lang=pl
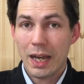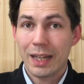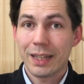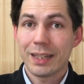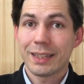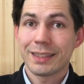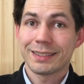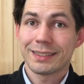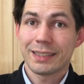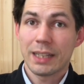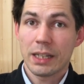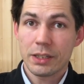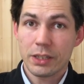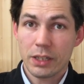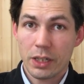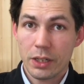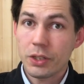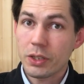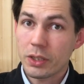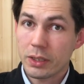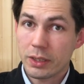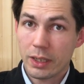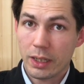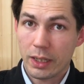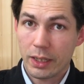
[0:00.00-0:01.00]
Ale zdarza
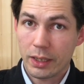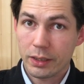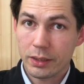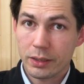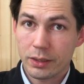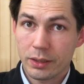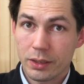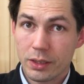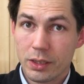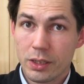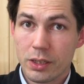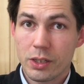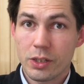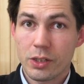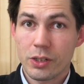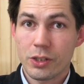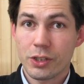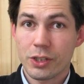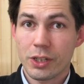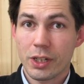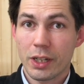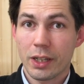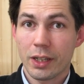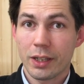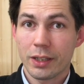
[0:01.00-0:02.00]
się tak,
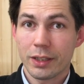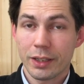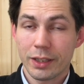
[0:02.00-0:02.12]
że